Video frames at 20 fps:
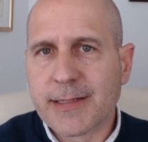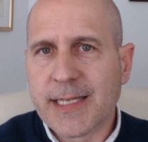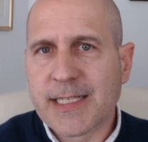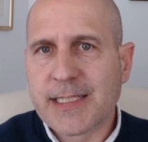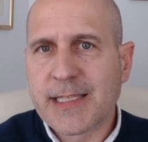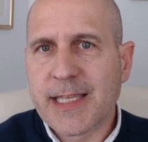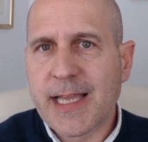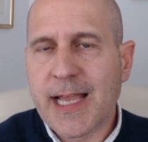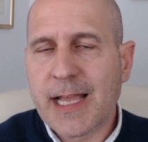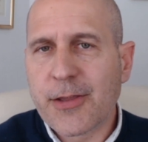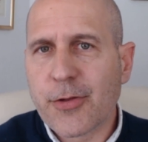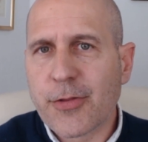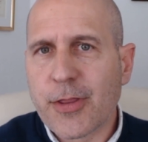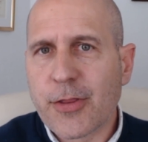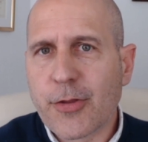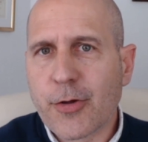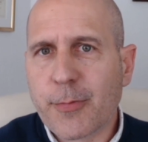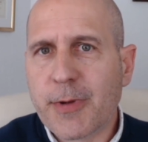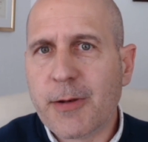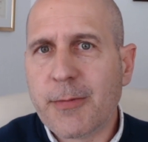de este año, de
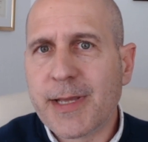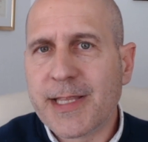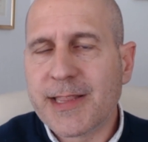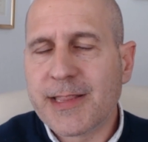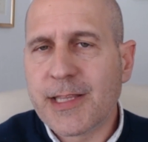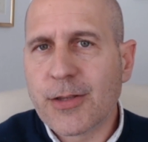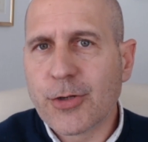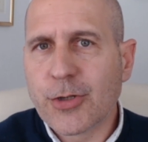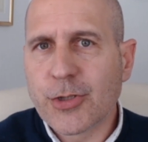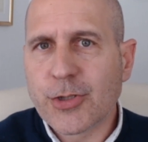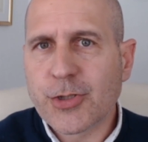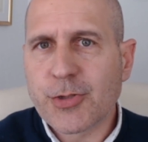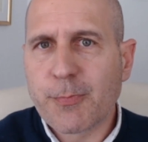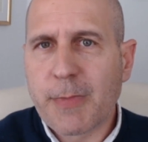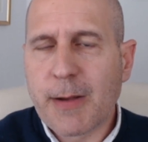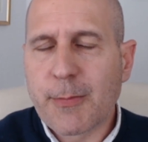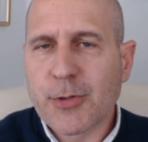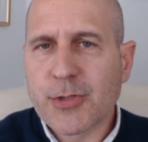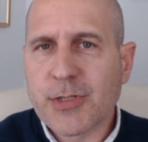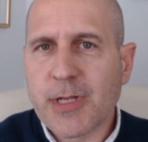2022,
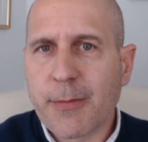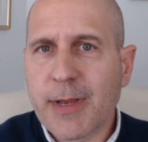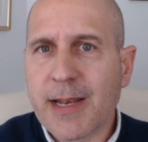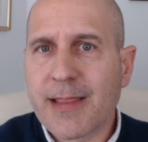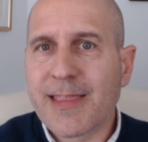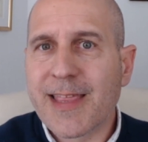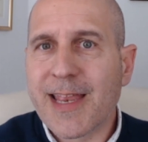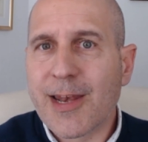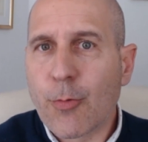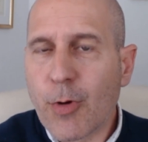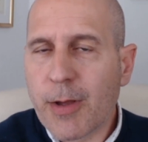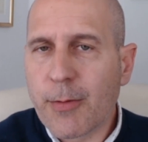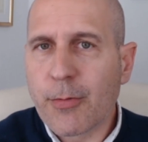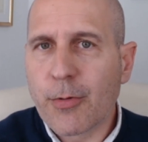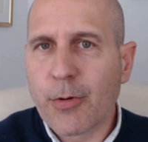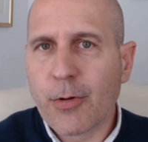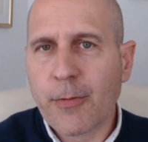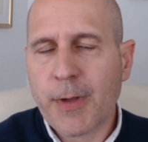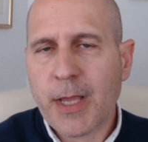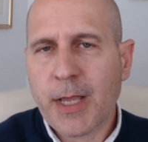vamos a ver de
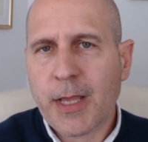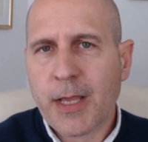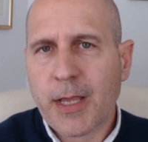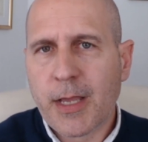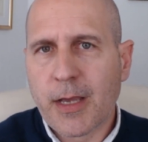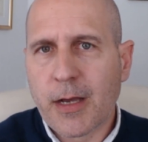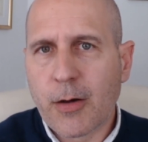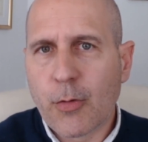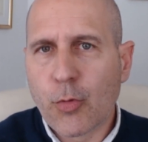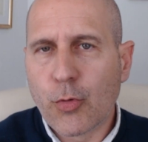nuevo eh,